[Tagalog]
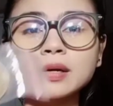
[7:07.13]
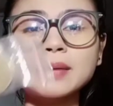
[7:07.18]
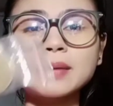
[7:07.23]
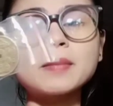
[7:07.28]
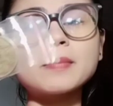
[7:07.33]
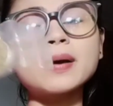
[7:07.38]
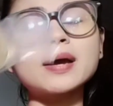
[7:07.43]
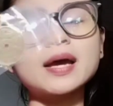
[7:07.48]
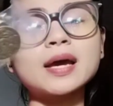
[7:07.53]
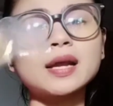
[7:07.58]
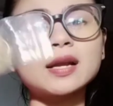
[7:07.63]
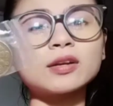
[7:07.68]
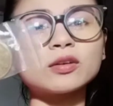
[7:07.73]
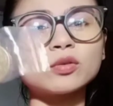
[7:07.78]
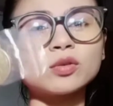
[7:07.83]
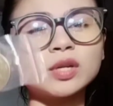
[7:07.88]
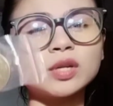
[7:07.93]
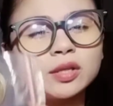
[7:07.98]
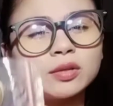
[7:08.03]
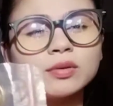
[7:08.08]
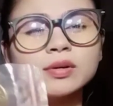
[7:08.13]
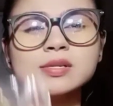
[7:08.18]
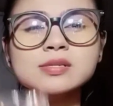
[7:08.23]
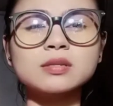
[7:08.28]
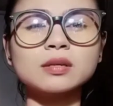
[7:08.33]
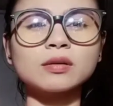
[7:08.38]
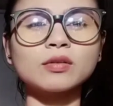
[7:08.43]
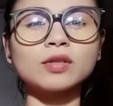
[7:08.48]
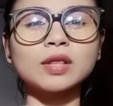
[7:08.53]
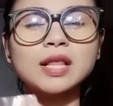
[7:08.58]
nababayaran ko dito
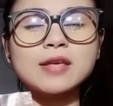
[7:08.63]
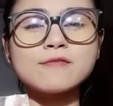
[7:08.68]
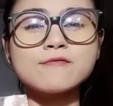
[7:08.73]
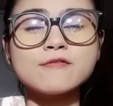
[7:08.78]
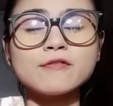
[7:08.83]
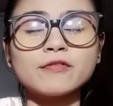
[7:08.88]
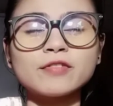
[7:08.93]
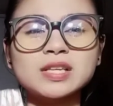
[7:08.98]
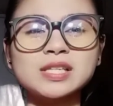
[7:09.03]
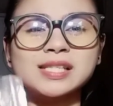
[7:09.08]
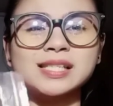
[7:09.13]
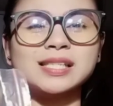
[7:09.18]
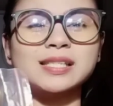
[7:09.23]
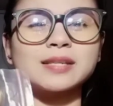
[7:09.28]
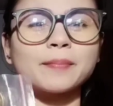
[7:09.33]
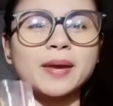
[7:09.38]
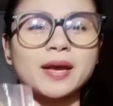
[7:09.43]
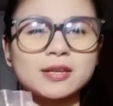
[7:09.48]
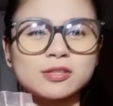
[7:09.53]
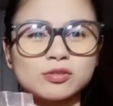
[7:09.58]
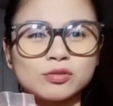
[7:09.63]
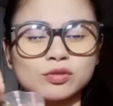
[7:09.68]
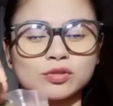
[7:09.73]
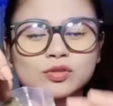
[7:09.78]
is only 56 pesos.